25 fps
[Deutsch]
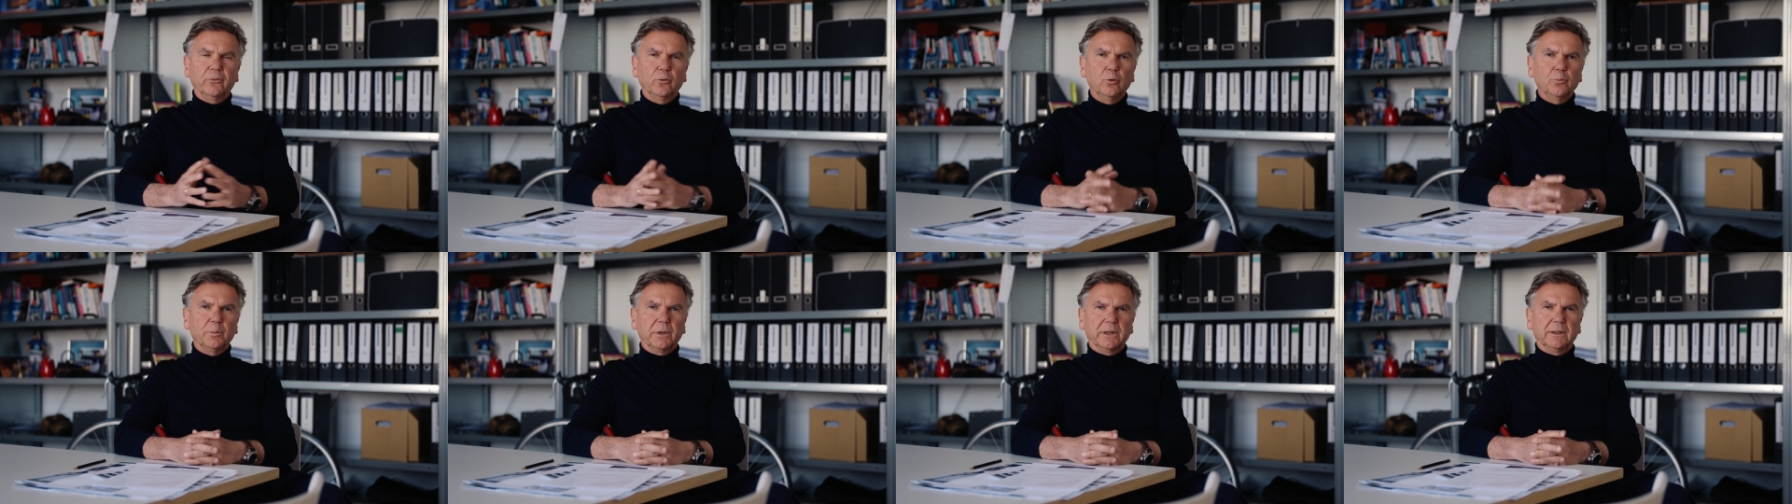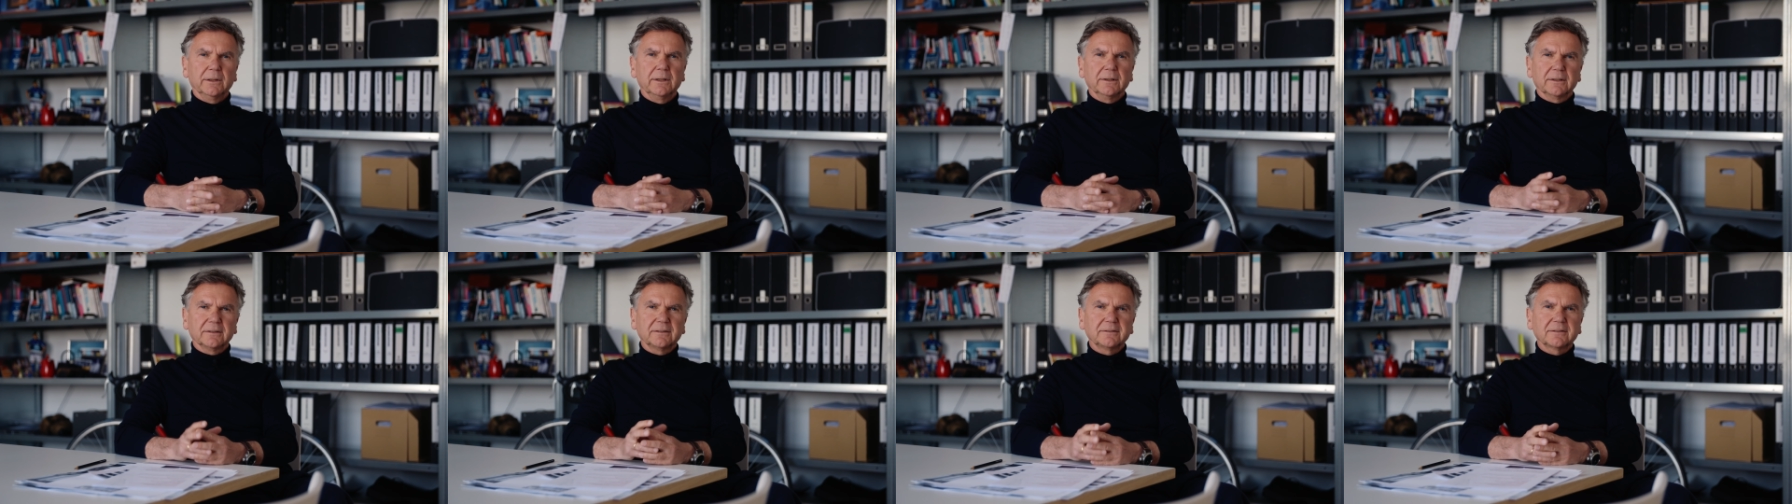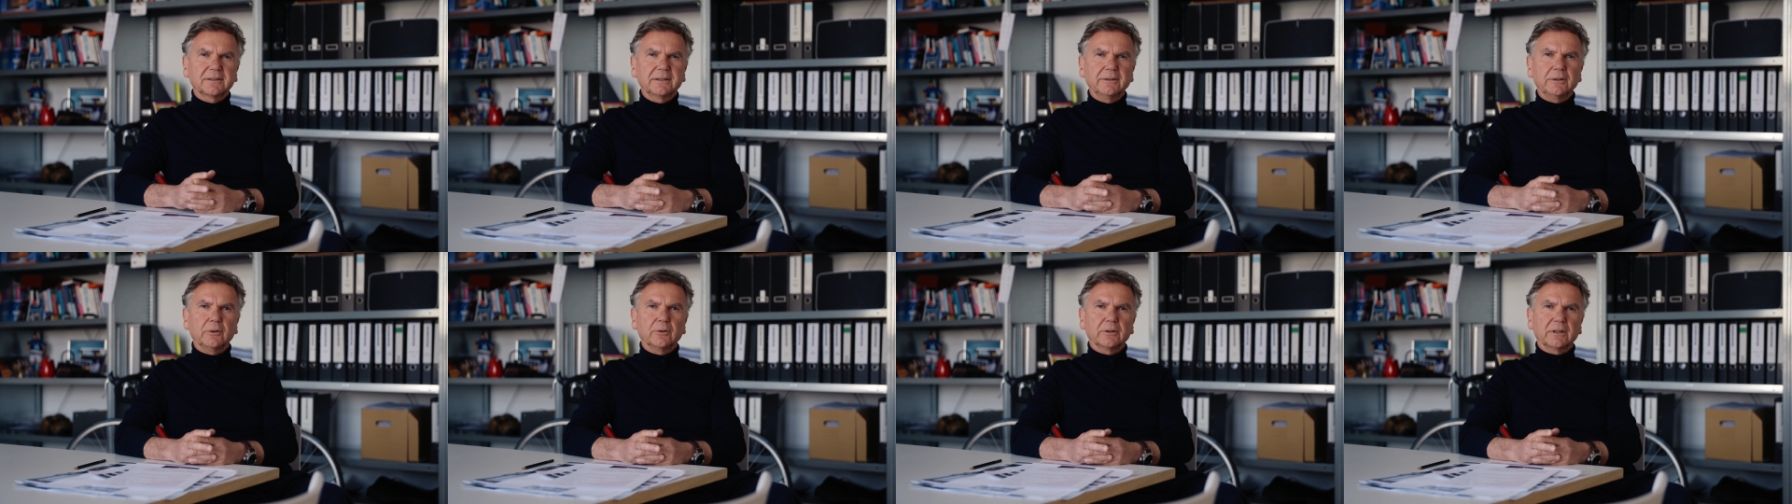super, das
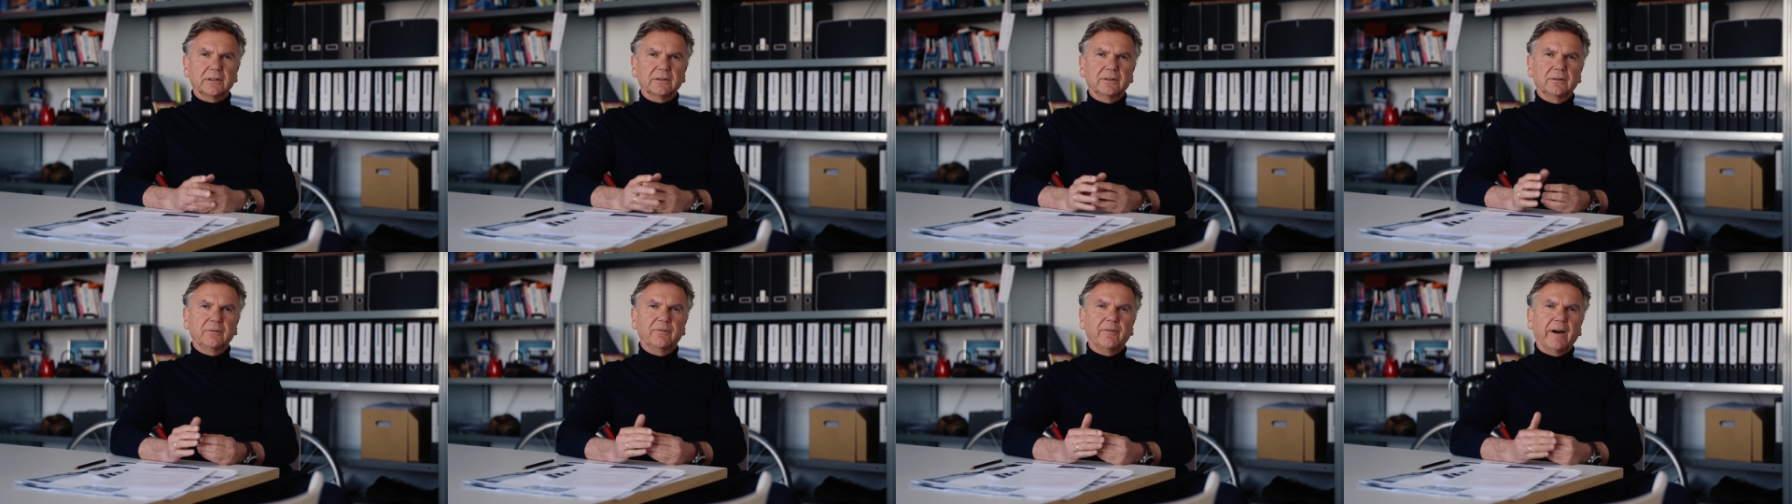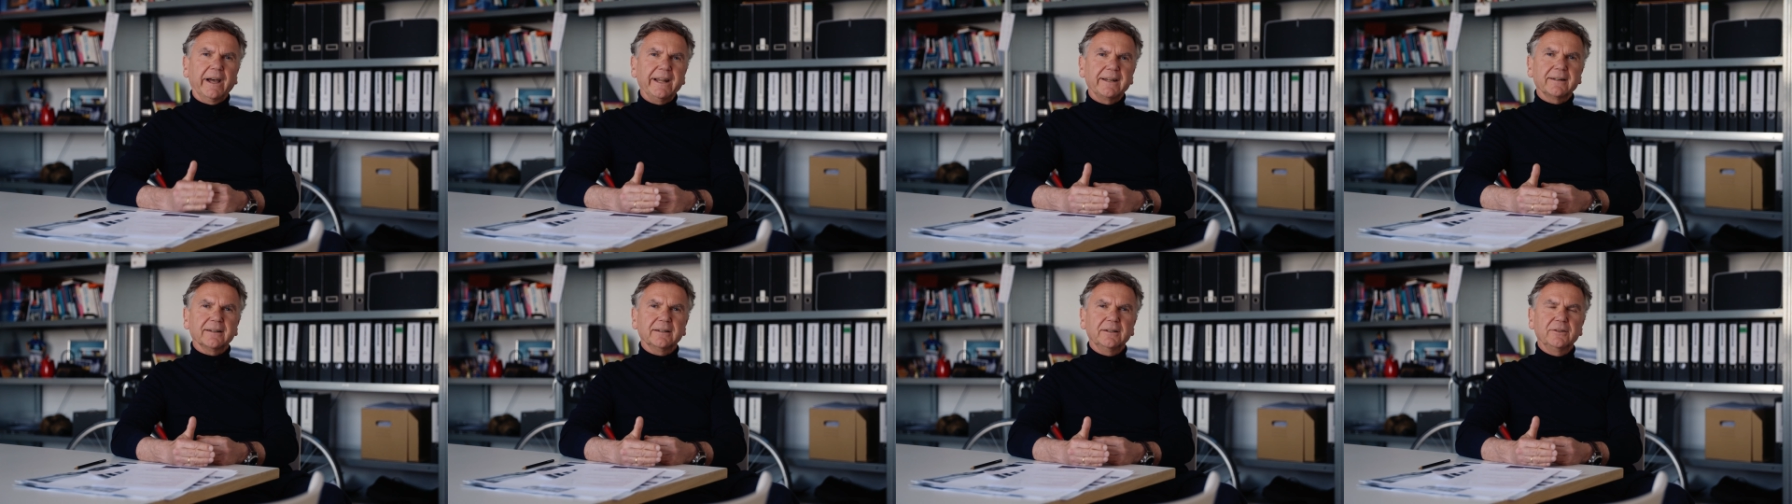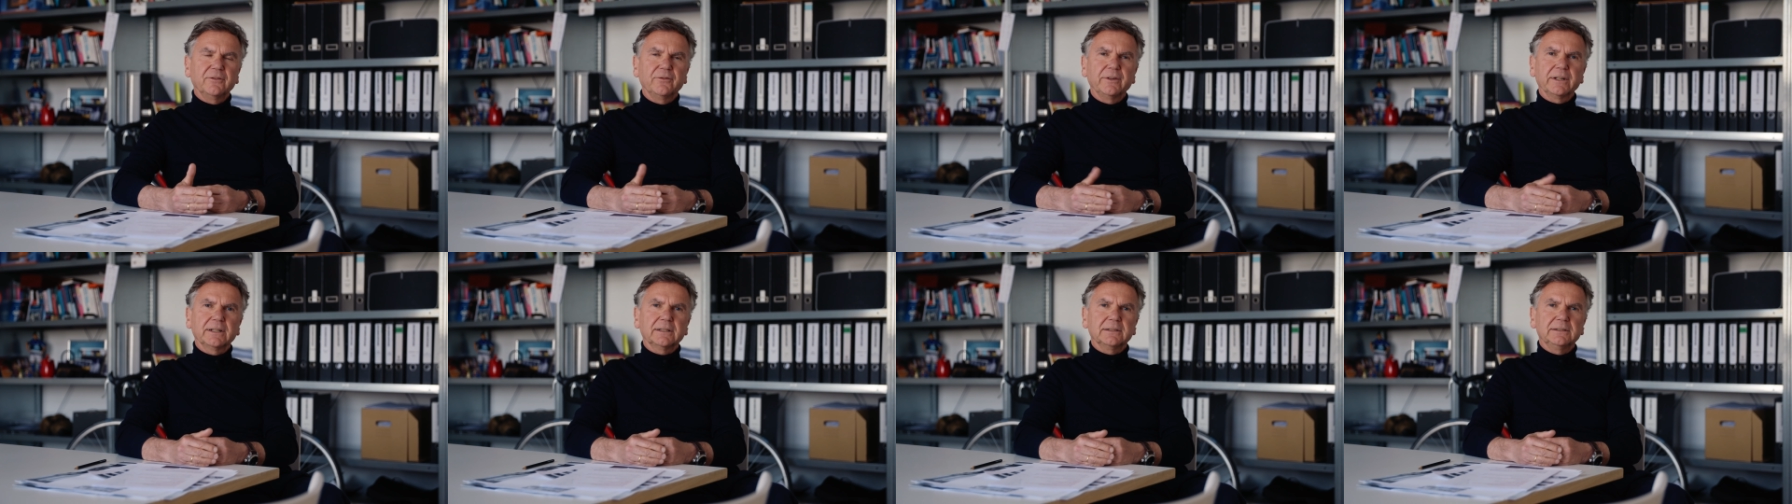ist genau das
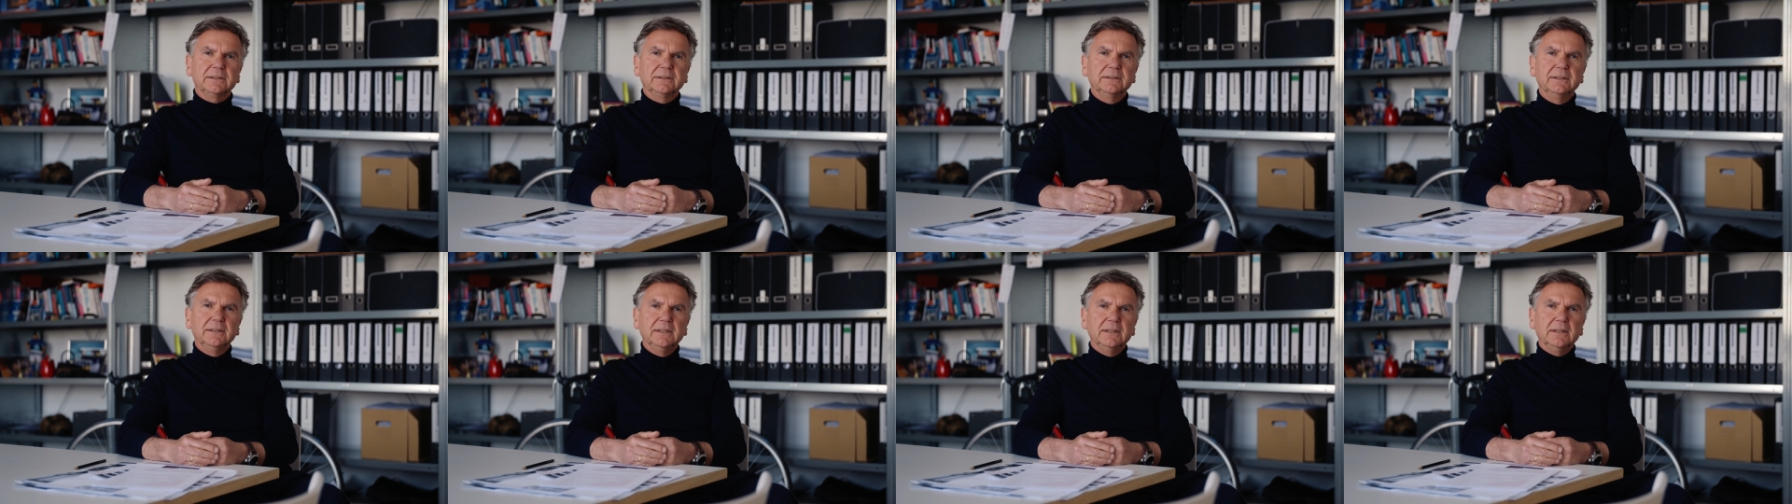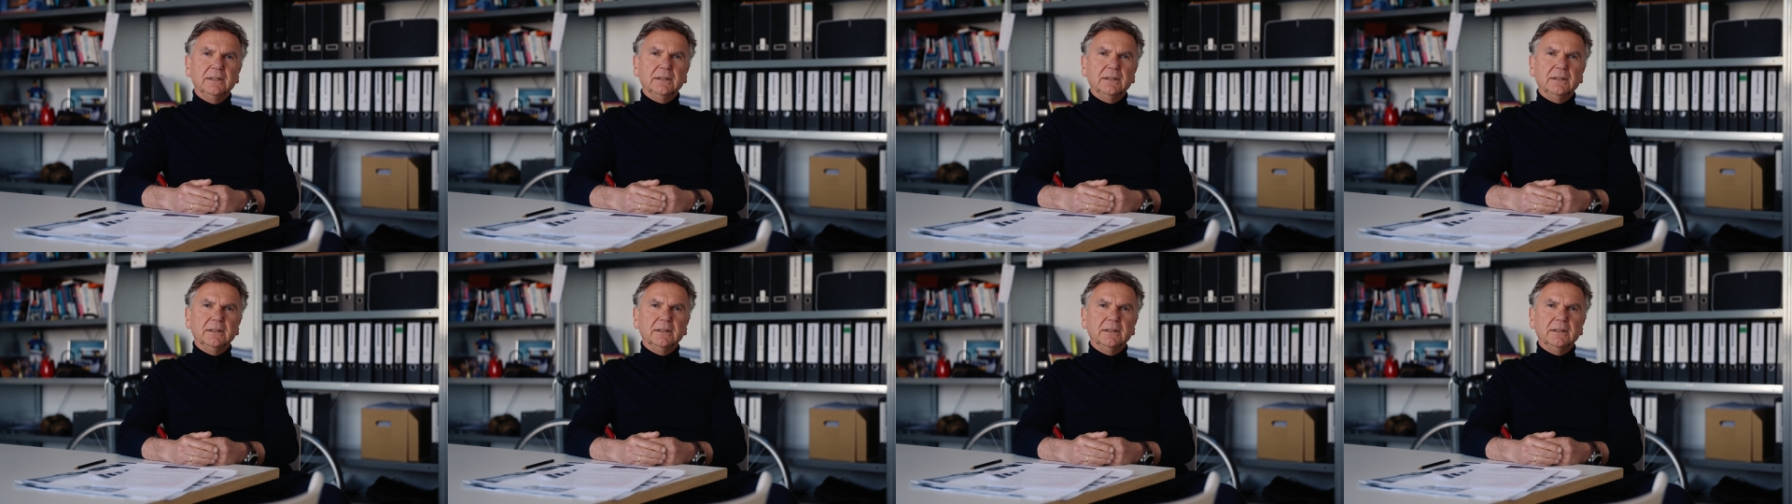Weiterentwickeln,